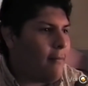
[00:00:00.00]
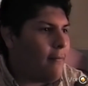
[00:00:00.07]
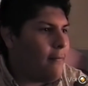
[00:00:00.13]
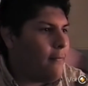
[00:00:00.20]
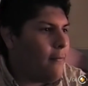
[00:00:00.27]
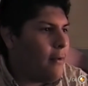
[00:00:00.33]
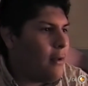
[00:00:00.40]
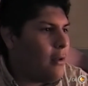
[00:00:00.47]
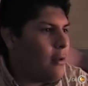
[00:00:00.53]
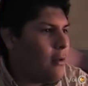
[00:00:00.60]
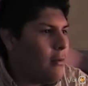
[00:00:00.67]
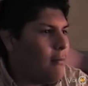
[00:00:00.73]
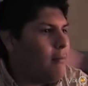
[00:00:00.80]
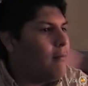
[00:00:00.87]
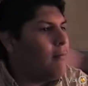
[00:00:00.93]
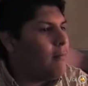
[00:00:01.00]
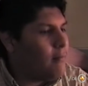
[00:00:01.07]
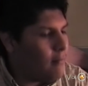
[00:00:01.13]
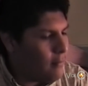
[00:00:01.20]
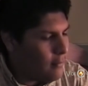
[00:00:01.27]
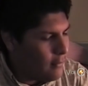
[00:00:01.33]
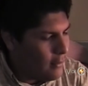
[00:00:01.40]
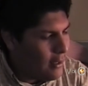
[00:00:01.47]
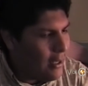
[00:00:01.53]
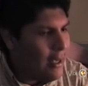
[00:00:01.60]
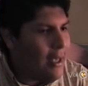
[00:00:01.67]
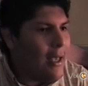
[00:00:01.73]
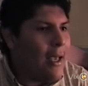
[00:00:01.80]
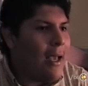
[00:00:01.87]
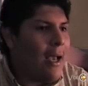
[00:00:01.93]
Tiene muchos años con él, recuerda la época
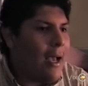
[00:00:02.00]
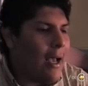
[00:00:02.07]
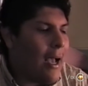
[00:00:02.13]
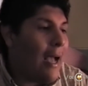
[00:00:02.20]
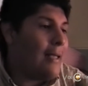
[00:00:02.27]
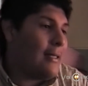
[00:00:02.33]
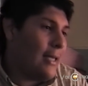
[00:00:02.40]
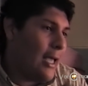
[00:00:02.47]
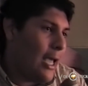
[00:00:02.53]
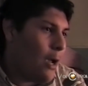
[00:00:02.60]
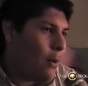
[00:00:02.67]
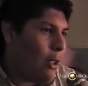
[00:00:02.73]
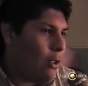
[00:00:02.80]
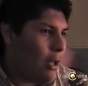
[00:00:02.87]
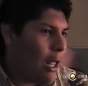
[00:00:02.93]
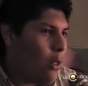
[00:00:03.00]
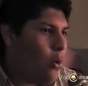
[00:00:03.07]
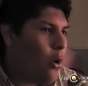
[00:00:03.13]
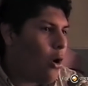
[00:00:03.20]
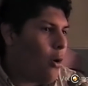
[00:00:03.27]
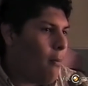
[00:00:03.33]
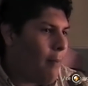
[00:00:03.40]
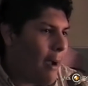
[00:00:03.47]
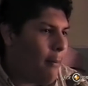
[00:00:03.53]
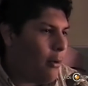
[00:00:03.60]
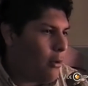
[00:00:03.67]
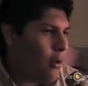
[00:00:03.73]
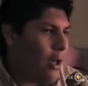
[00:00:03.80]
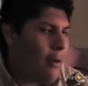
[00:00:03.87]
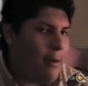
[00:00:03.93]
de Sandy Papo. Así es, cuando era dúo con Papo
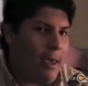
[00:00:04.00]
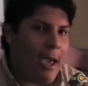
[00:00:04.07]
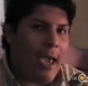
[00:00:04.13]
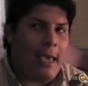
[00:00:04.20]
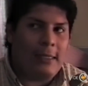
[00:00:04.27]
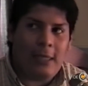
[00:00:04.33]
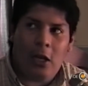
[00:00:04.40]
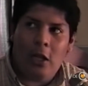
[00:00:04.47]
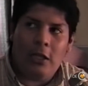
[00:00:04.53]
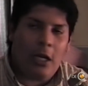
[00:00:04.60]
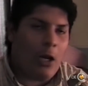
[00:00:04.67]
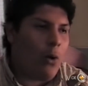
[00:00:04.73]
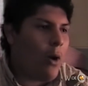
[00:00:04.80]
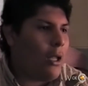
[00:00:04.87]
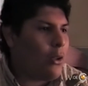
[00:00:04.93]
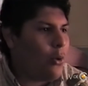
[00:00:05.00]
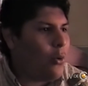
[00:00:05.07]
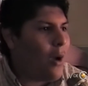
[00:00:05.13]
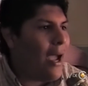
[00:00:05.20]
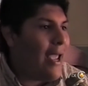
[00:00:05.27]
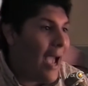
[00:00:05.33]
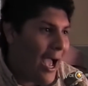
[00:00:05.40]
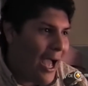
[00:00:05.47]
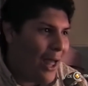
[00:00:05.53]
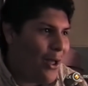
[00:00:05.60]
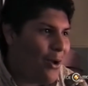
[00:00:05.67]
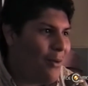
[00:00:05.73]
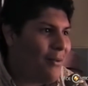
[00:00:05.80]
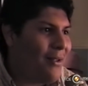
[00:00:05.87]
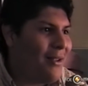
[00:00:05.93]
todavía y se lo entregó a tu ahijado.